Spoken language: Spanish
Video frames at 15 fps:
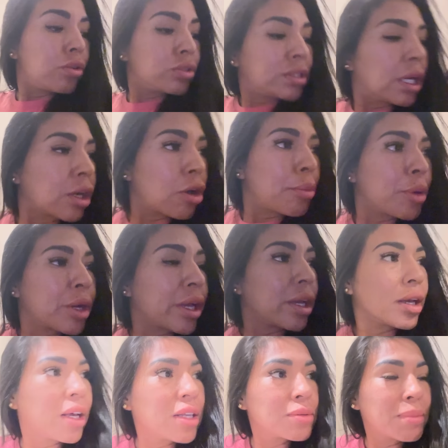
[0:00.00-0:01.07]
o sea, como
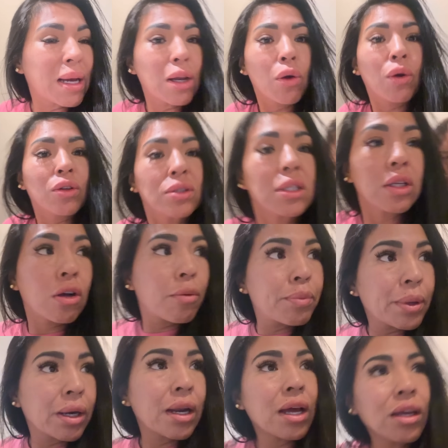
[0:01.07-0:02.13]
que es malo cuando sale
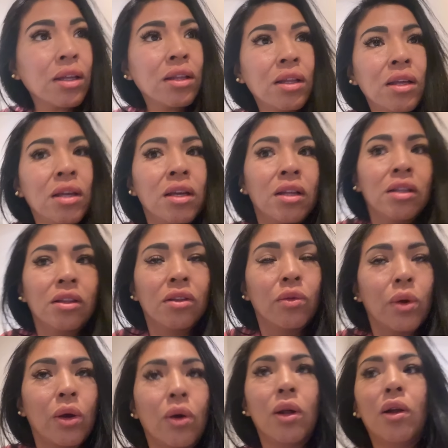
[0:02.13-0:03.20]
copyright.
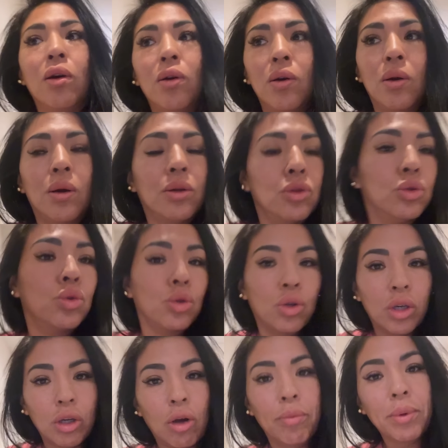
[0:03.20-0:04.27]
Luego YouTube no
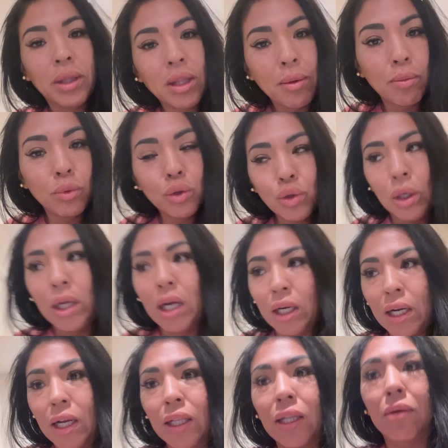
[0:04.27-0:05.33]
recomienda mucho el
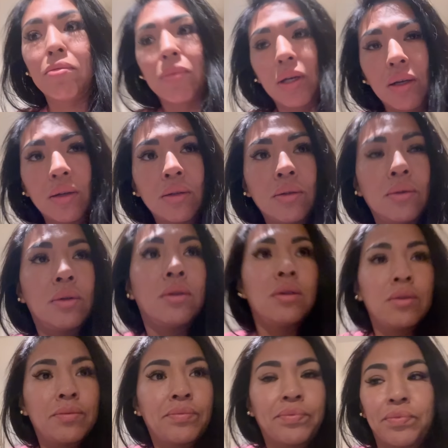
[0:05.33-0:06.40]
canal también.
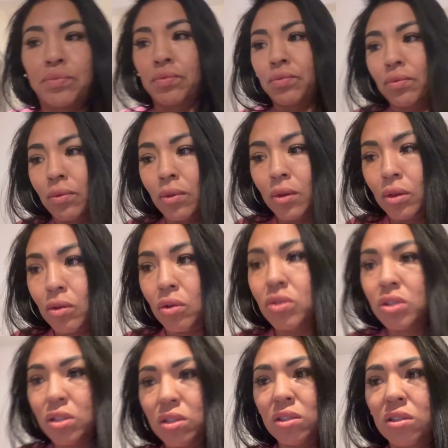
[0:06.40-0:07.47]

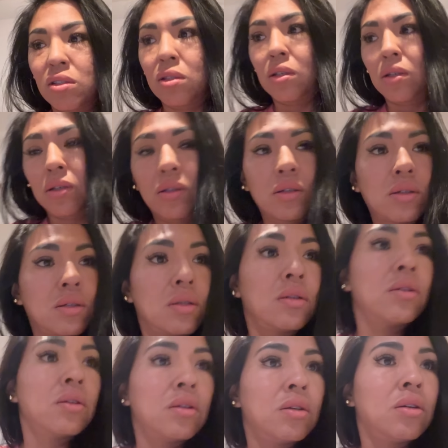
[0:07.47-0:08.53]
Entonces, este,
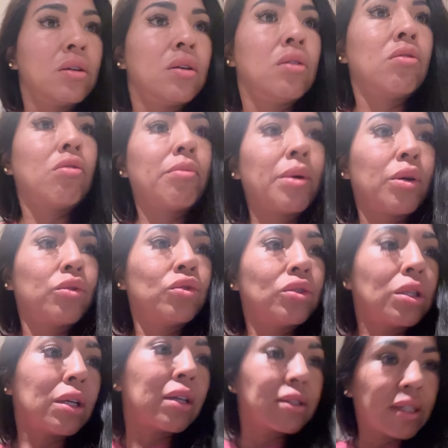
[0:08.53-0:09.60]
me
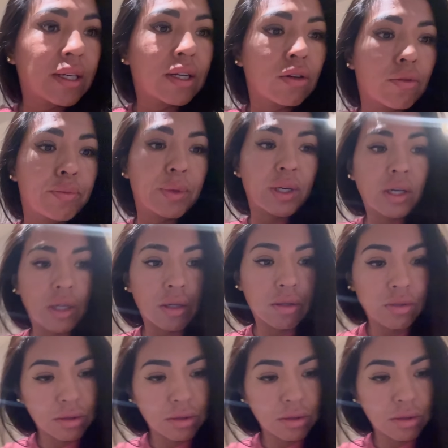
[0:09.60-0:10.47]
gusta que salga copyright.